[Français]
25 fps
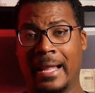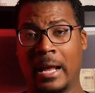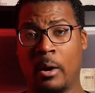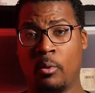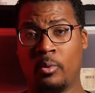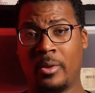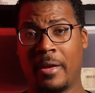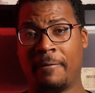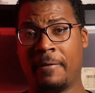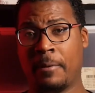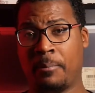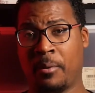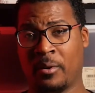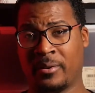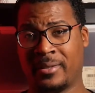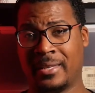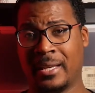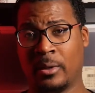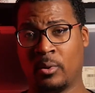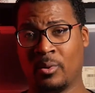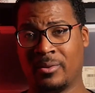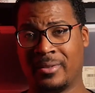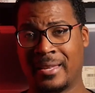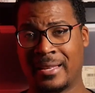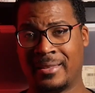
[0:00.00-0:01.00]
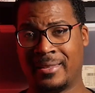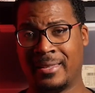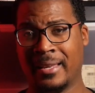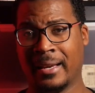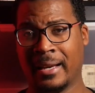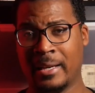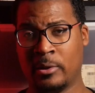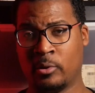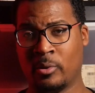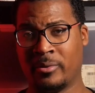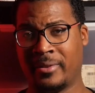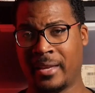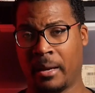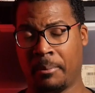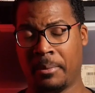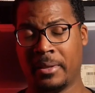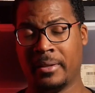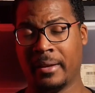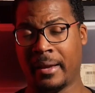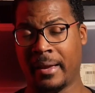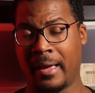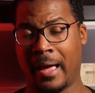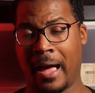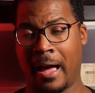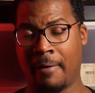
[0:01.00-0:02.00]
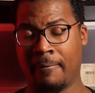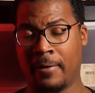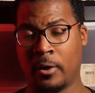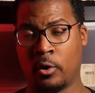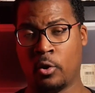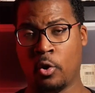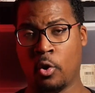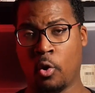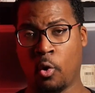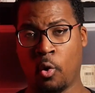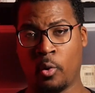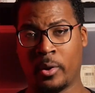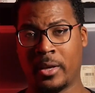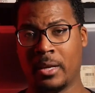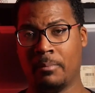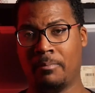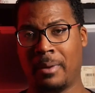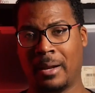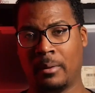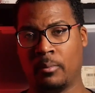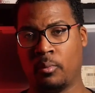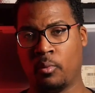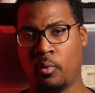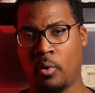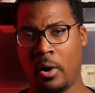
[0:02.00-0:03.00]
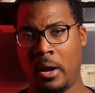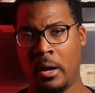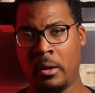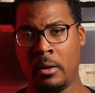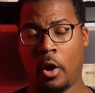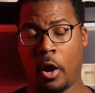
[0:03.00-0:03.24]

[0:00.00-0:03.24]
là, on avait pensé que cette série se terminerait avec Rocky Balboa.